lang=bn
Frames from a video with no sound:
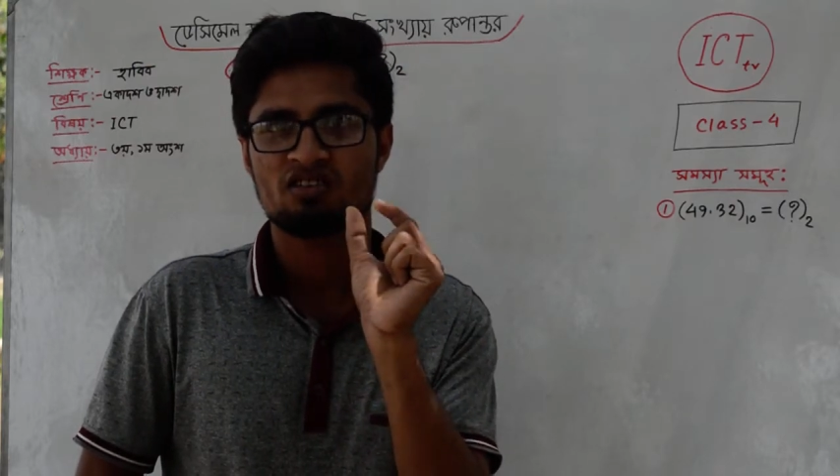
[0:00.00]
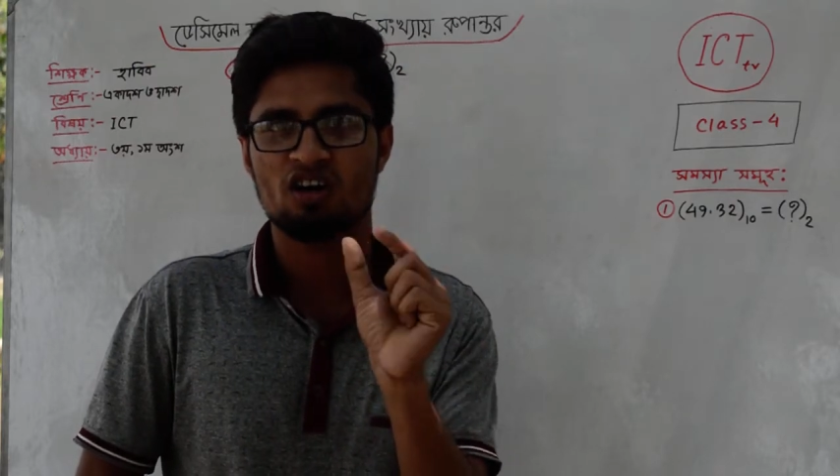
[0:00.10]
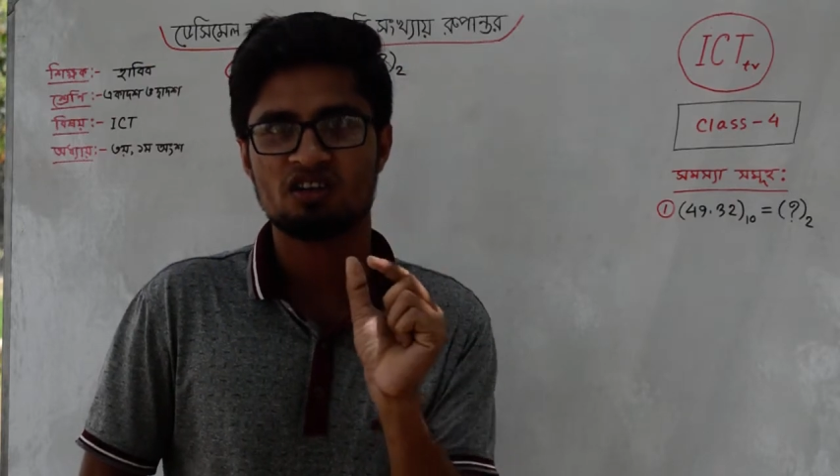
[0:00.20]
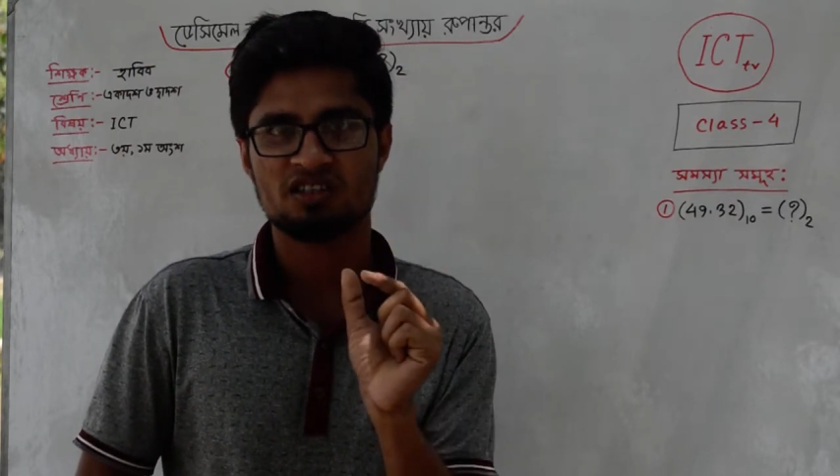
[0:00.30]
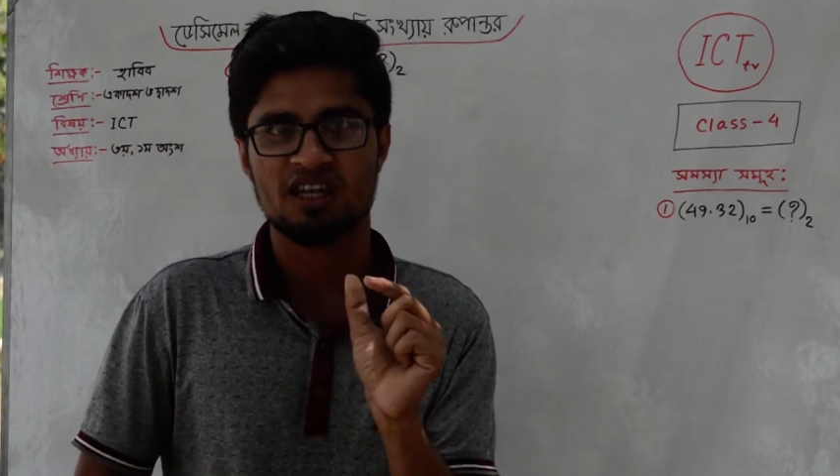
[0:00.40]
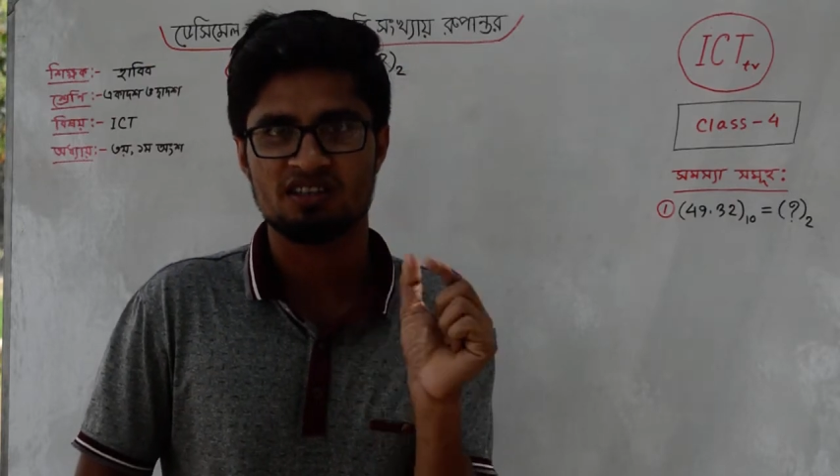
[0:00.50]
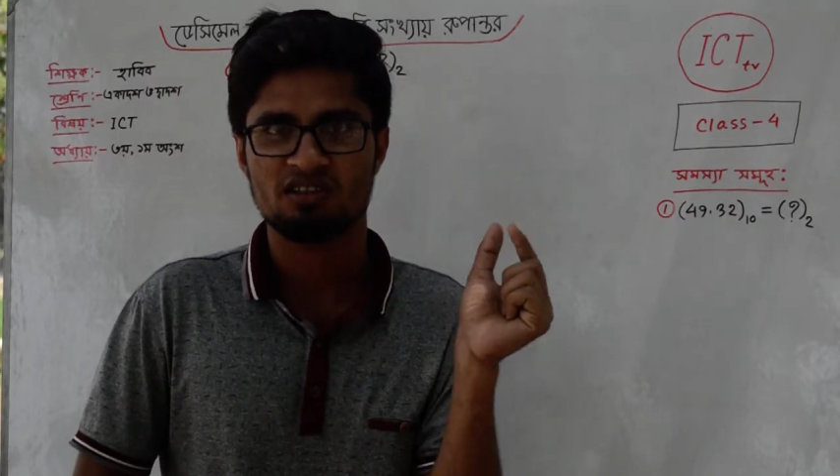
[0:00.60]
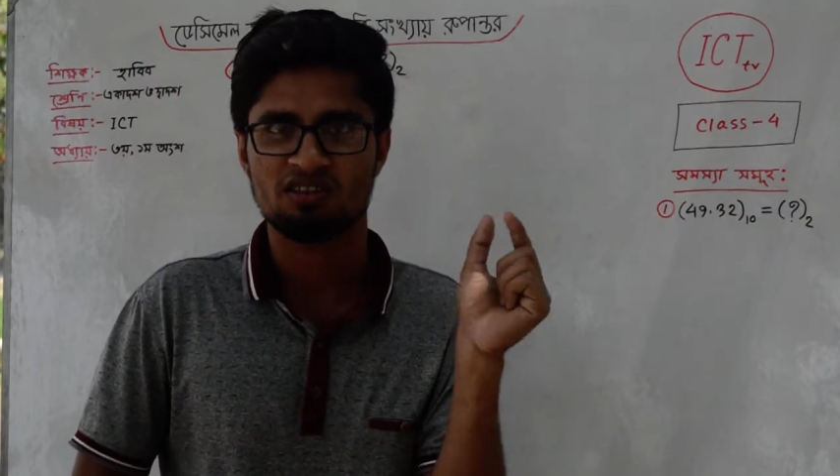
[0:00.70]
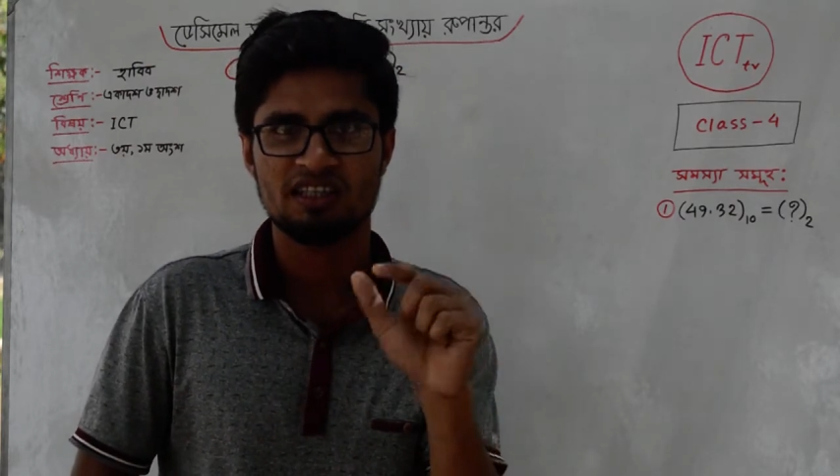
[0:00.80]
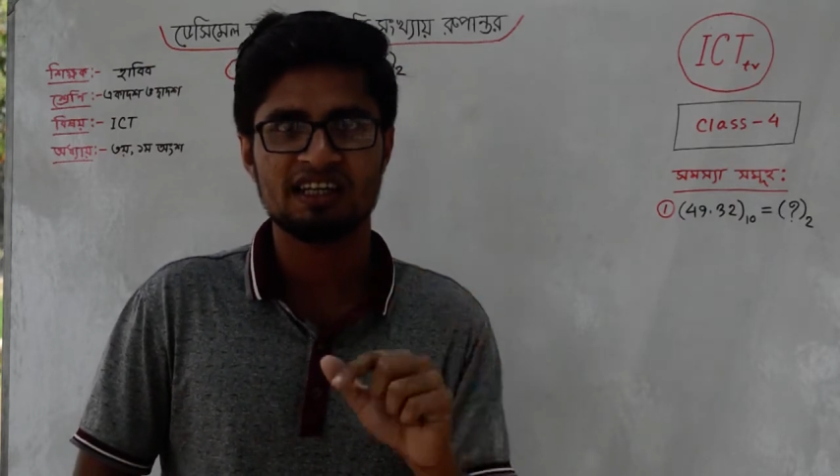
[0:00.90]
দশটা
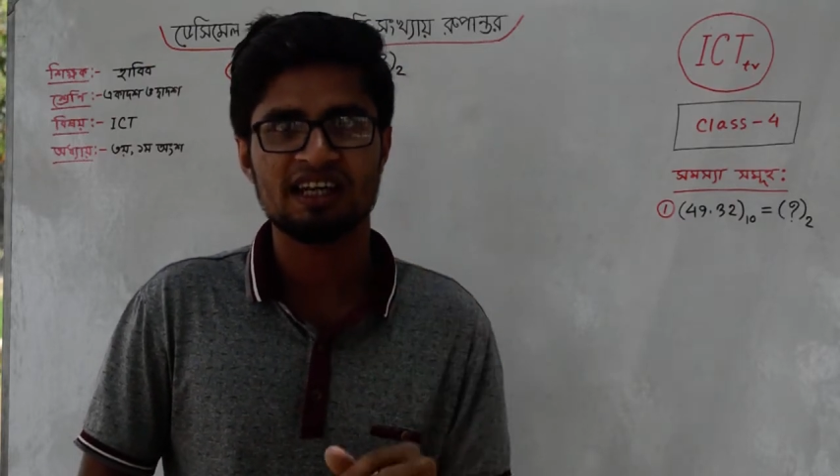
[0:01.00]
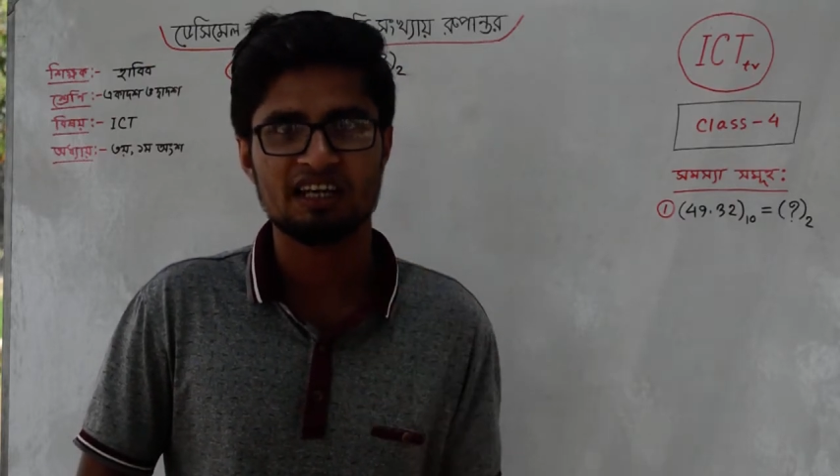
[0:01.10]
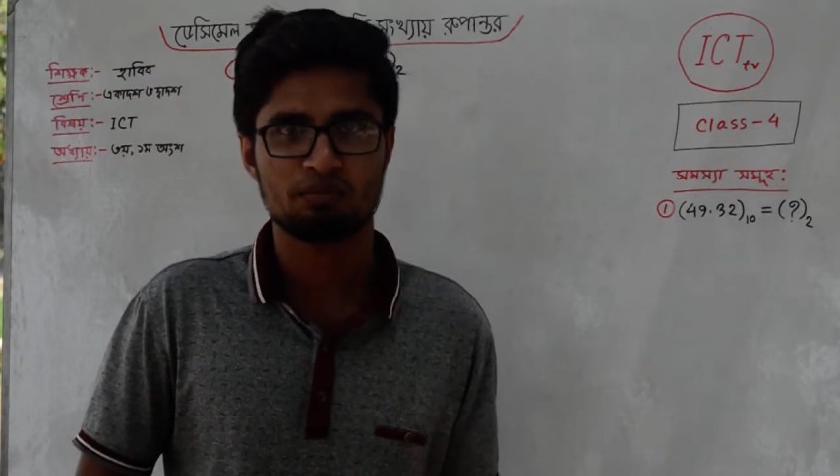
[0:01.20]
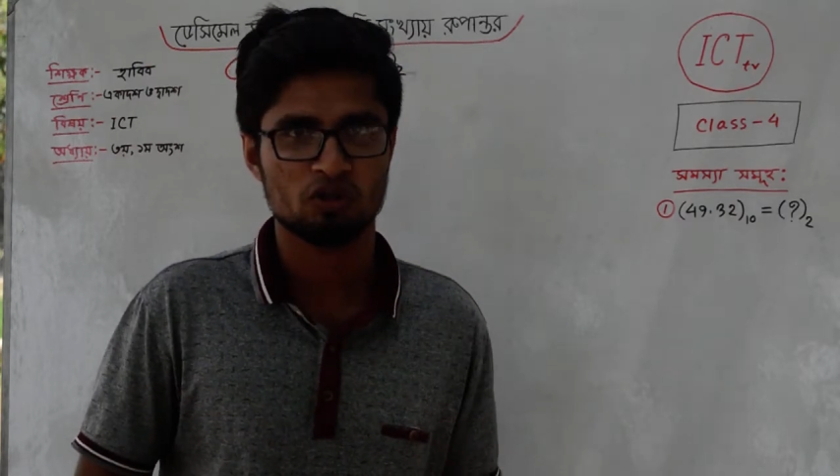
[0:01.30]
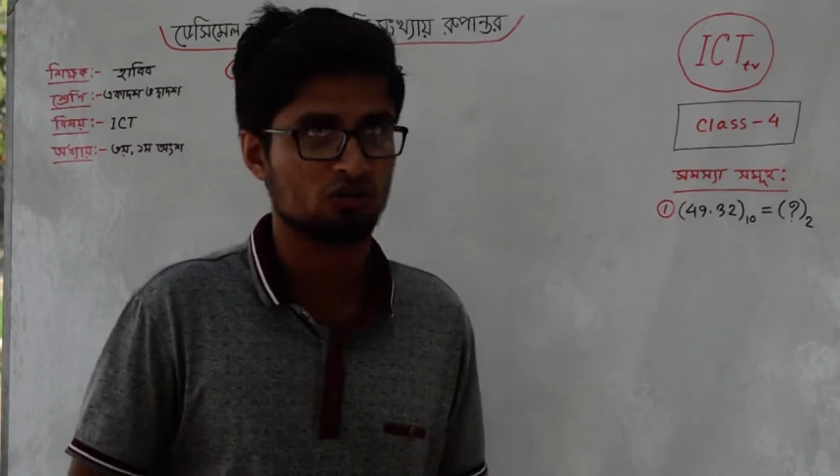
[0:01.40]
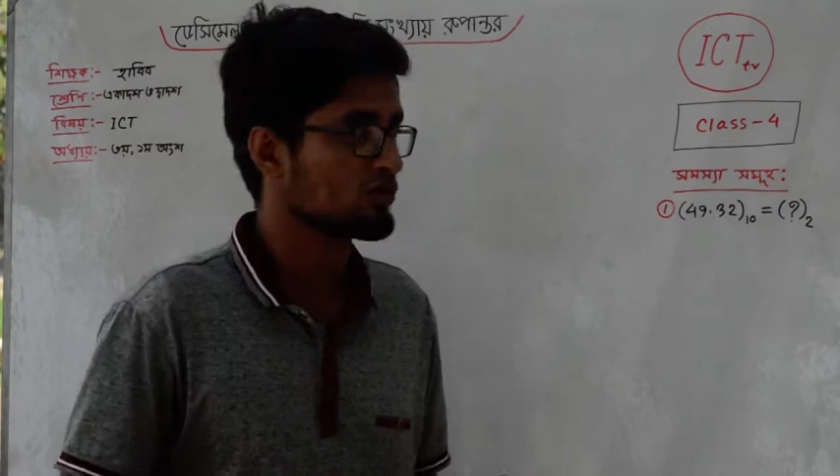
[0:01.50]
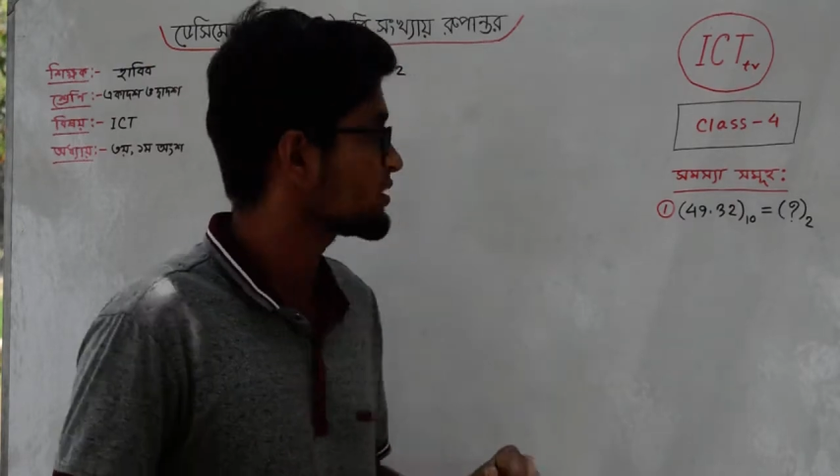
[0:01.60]
জিরো থেকে নাইন পর্যন্ত